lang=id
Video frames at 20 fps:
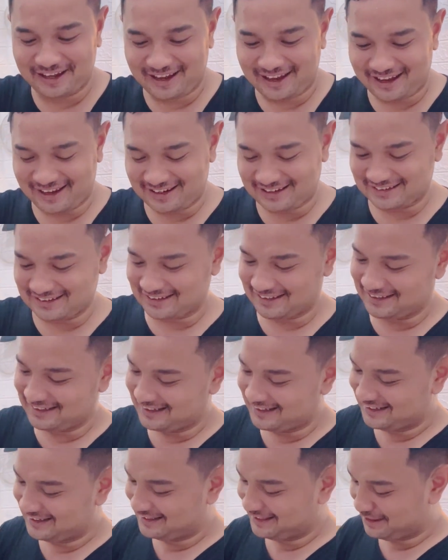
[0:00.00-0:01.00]
ya
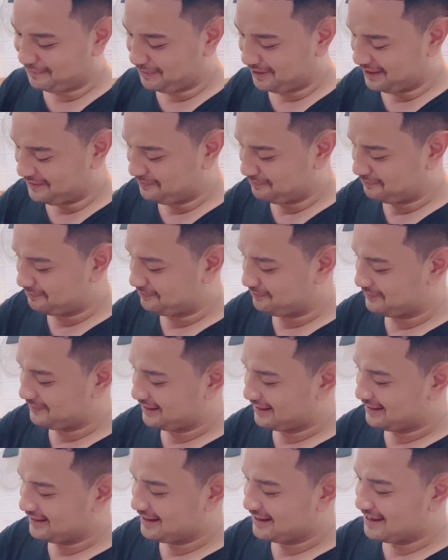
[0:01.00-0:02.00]
sedikit apa
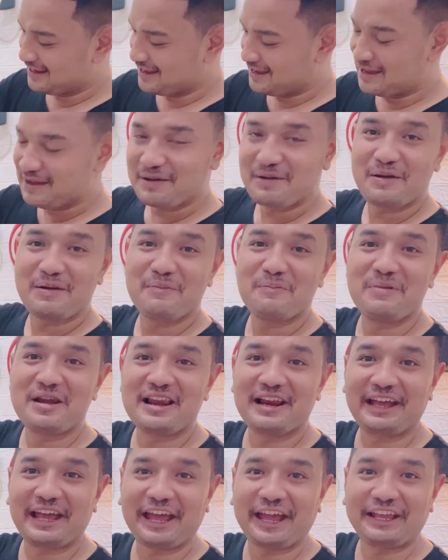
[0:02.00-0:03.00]

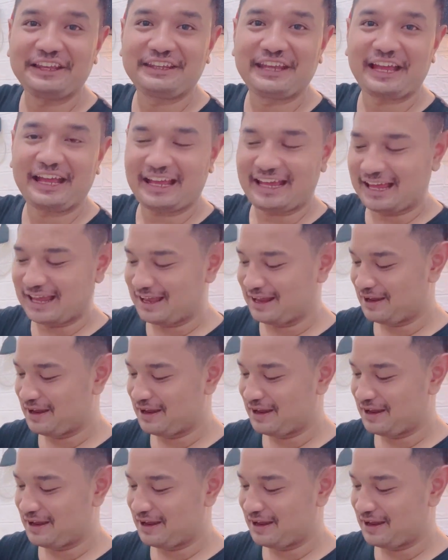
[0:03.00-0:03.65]
belkenyek